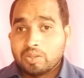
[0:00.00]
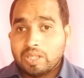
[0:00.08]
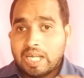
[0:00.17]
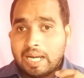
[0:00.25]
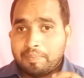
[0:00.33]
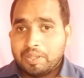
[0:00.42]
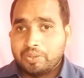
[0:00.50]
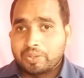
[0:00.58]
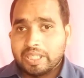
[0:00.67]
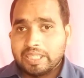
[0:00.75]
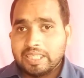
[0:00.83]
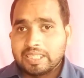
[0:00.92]
तो यहाँ पर
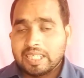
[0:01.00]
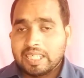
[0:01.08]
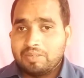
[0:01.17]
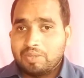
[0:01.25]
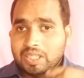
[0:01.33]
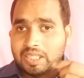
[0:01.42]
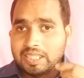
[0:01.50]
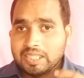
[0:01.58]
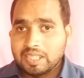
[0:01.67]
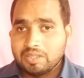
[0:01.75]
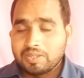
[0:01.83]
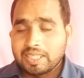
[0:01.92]
जो कंडीशन है वह
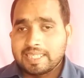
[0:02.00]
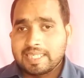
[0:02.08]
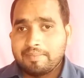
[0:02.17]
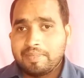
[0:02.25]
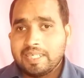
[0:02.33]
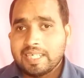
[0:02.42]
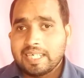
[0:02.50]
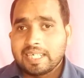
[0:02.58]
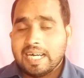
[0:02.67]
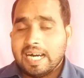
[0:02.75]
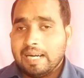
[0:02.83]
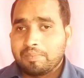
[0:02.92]
कंडीशन जो है कि सेम ही
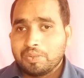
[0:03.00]
रहेगा